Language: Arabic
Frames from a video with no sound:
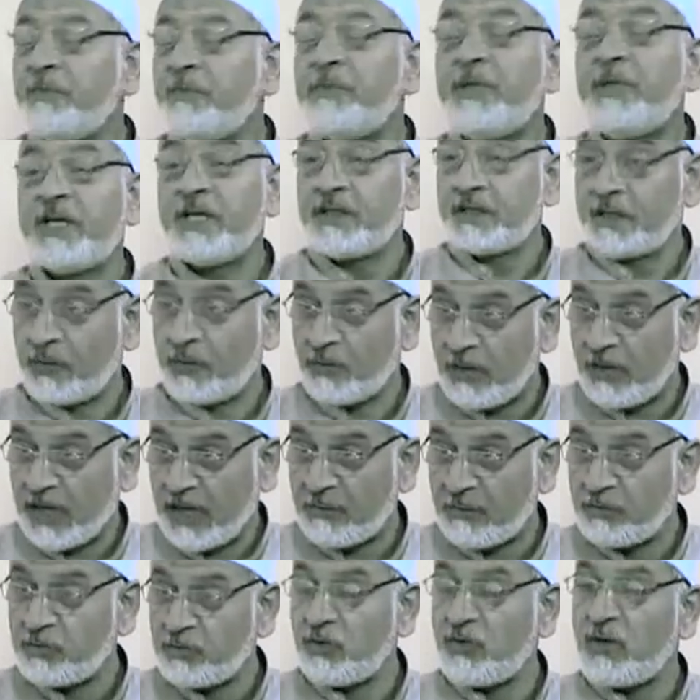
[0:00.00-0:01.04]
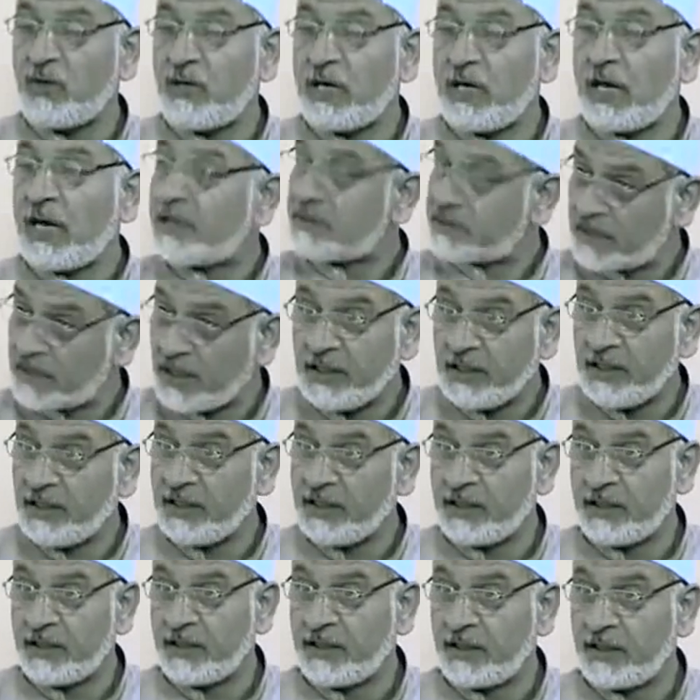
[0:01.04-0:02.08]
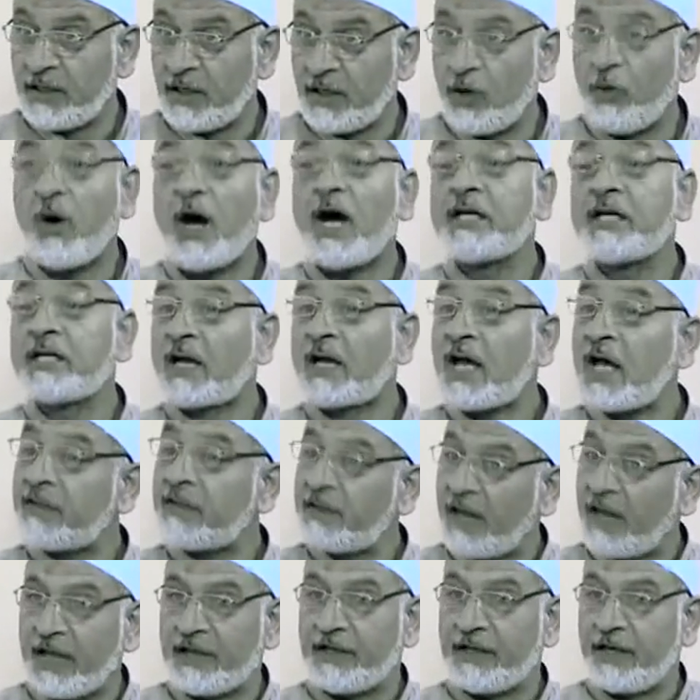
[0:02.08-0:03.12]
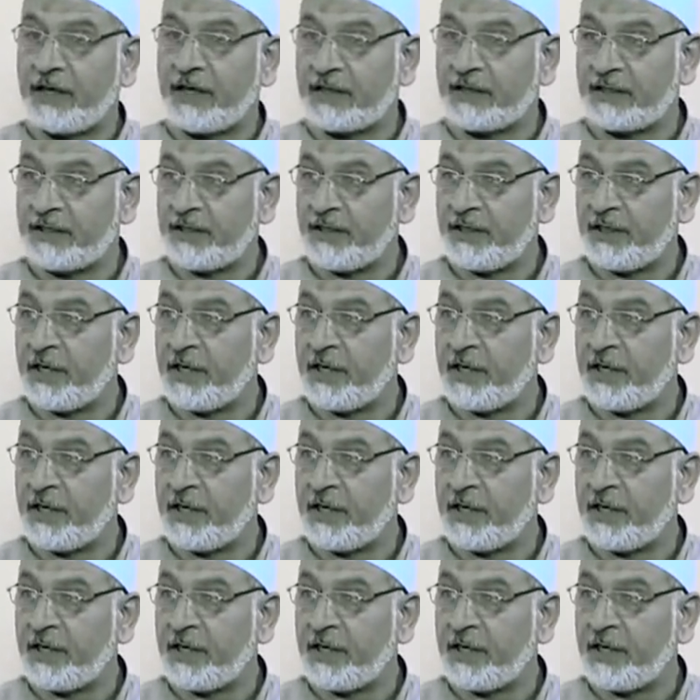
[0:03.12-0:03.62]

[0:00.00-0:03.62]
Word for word: ابني أنت والحمد لله تصلي وأنا راضي عنك